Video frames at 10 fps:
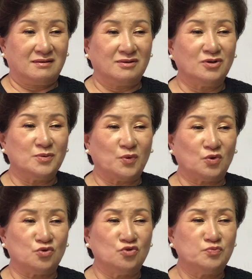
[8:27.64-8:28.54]
그걸
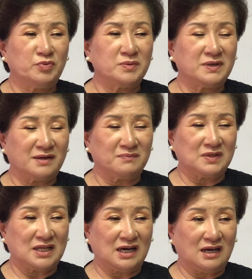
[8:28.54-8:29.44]
보고 율법이라
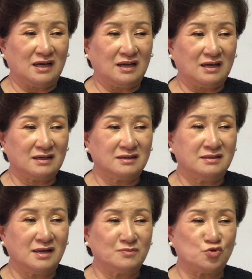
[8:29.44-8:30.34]
합니다.
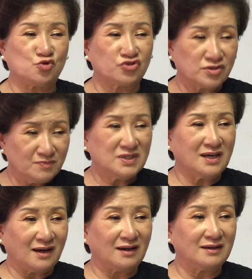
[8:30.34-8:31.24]
그래 하면
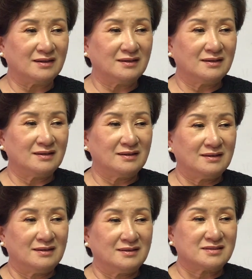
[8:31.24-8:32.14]
죽습니다.
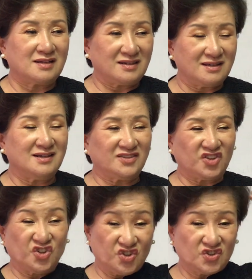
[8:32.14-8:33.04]

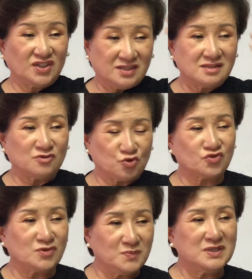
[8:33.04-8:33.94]
사단한테 얻어 터져
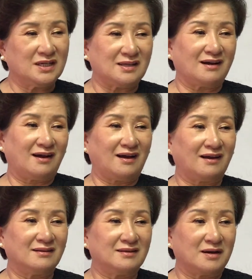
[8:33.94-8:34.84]
죽습니다,
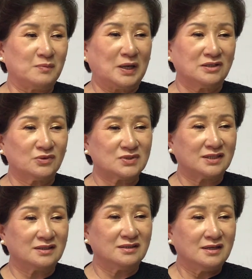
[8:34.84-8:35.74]
내가. 내가 망한다고
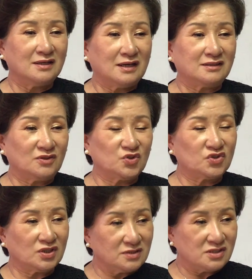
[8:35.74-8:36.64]
사단한테 얻어
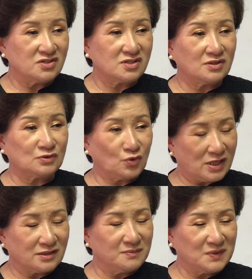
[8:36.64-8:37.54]
터질 짓을 또
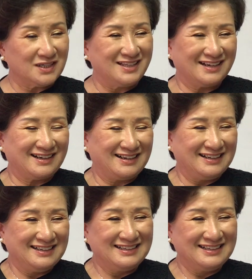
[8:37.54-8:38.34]
할 겁니까, 내가.